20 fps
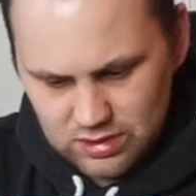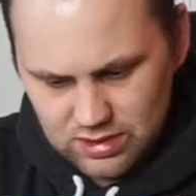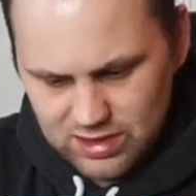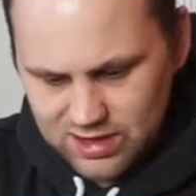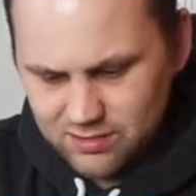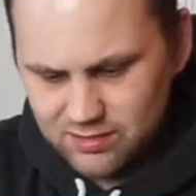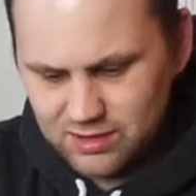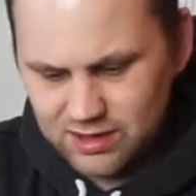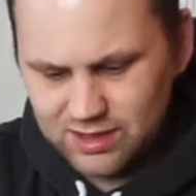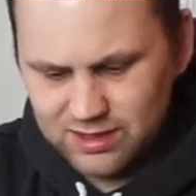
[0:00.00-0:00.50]

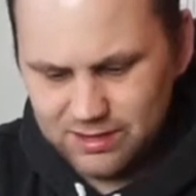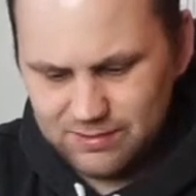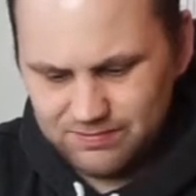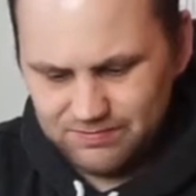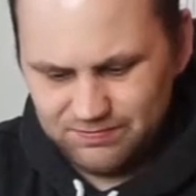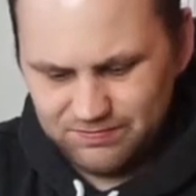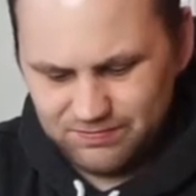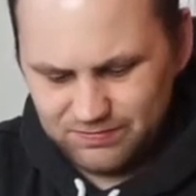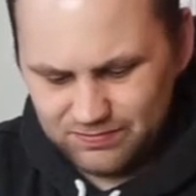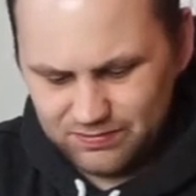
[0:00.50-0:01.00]
aber
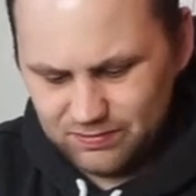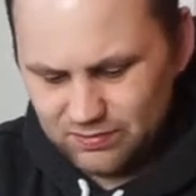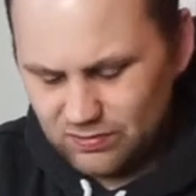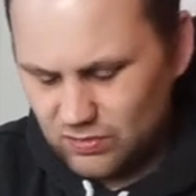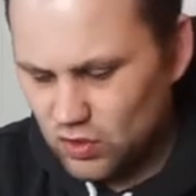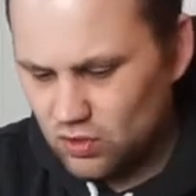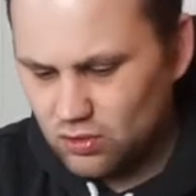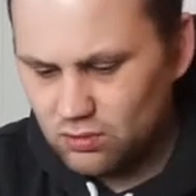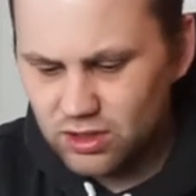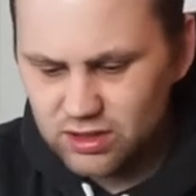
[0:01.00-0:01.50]

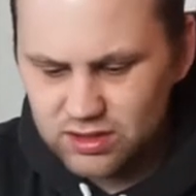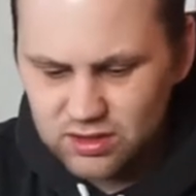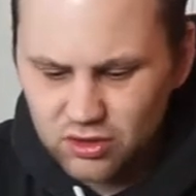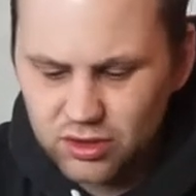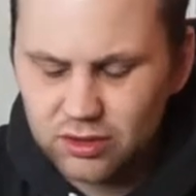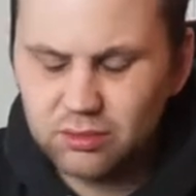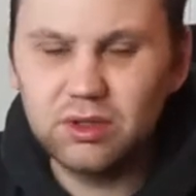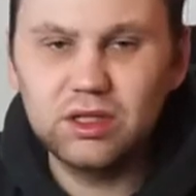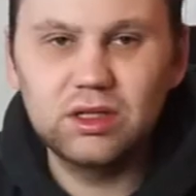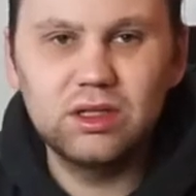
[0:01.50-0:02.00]

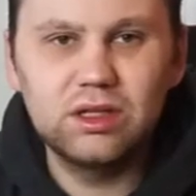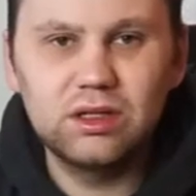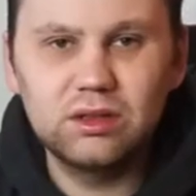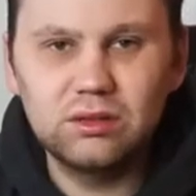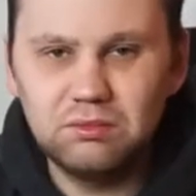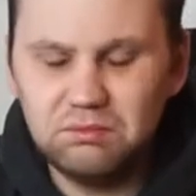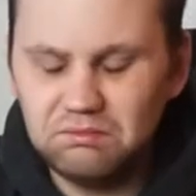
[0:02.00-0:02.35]
überzeugt mich nicht.